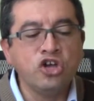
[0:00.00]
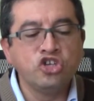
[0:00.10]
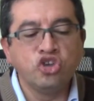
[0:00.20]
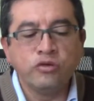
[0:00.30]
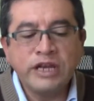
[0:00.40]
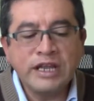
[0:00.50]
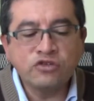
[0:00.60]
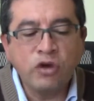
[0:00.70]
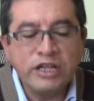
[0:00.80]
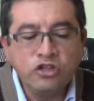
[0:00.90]
sobre las
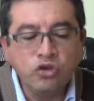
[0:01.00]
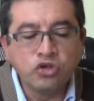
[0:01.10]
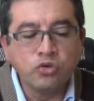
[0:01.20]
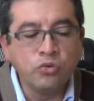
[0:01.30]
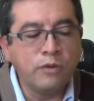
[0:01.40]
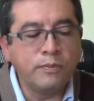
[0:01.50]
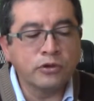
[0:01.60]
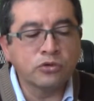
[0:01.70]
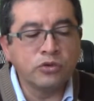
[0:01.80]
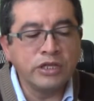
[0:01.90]
cuales no tuvo
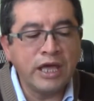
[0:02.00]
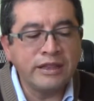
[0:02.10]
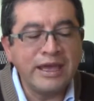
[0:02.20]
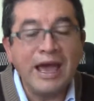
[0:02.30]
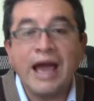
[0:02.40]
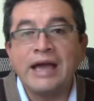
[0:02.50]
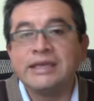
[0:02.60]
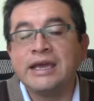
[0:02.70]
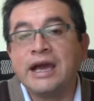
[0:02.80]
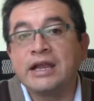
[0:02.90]
oportunidad de
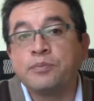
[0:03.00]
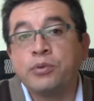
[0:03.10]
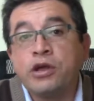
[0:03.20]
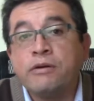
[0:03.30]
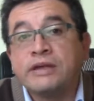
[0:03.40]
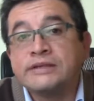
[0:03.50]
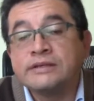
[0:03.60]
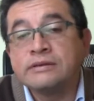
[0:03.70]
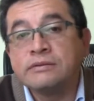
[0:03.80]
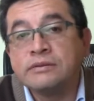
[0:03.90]
allegar pruebas.